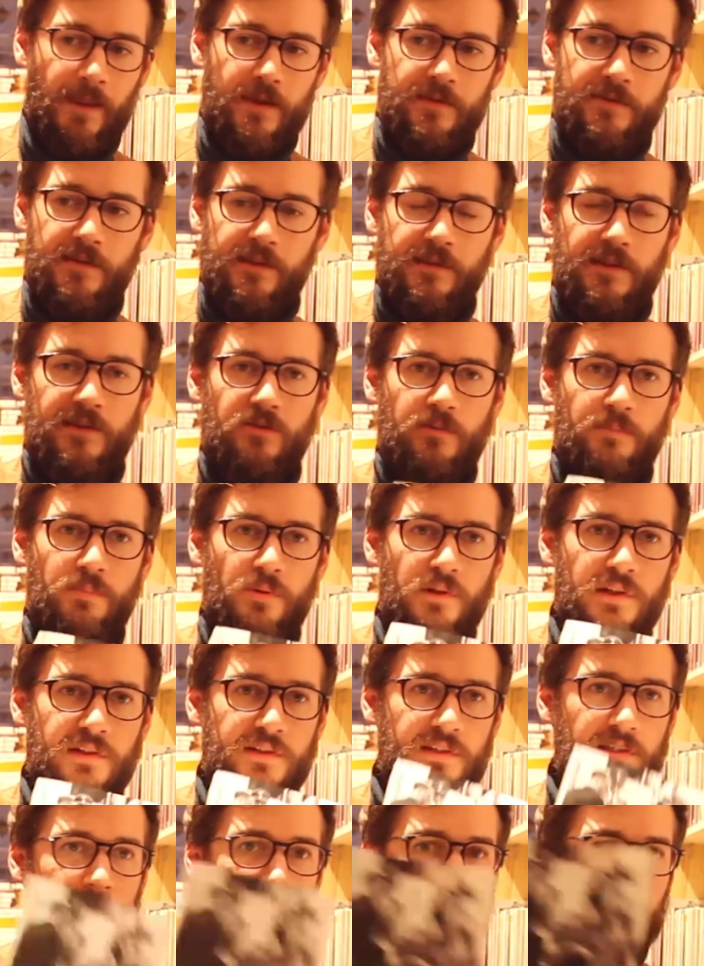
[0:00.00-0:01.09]
Certains hommes
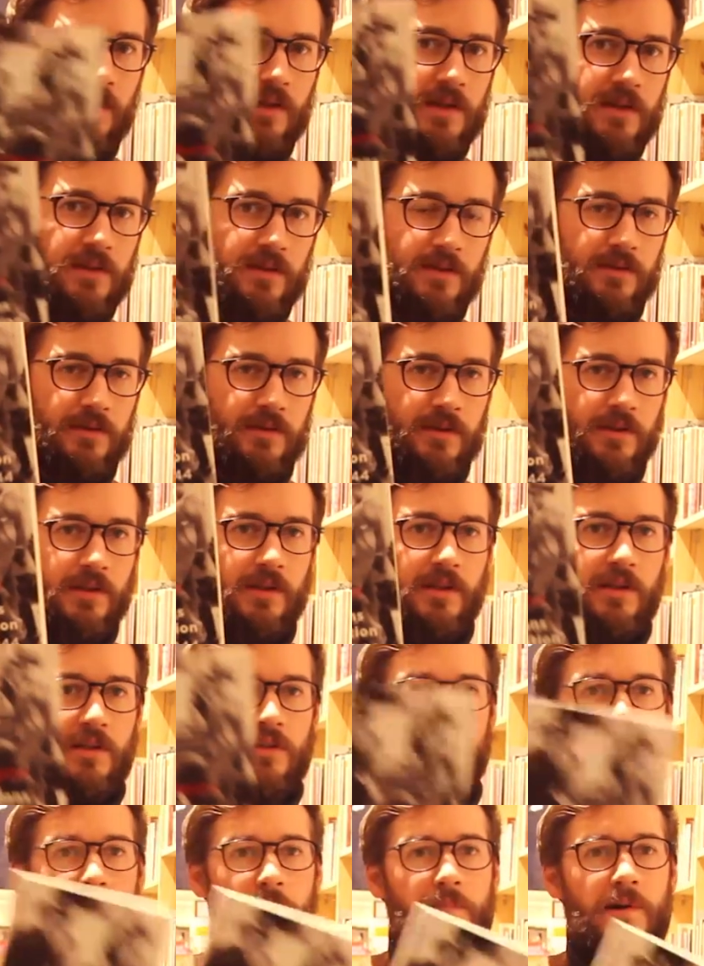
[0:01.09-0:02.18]
politiques pourraient euh,
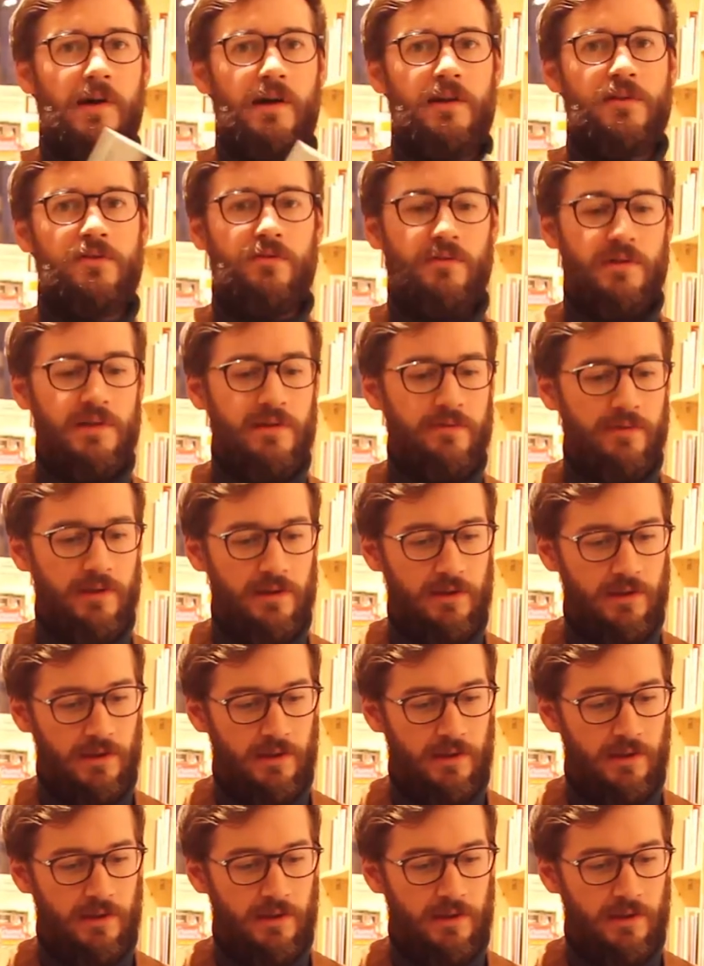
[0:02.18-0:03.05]
s'emparer de ce livre